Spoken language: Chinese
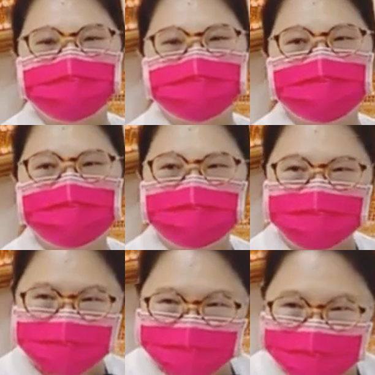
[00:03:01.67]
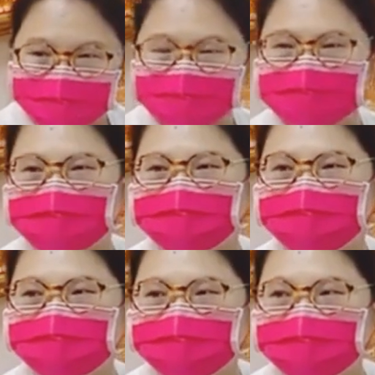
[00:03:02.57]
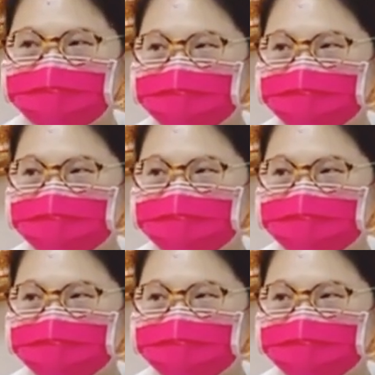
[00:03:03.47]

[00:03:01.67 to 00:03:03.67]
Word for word: 你更需要用你的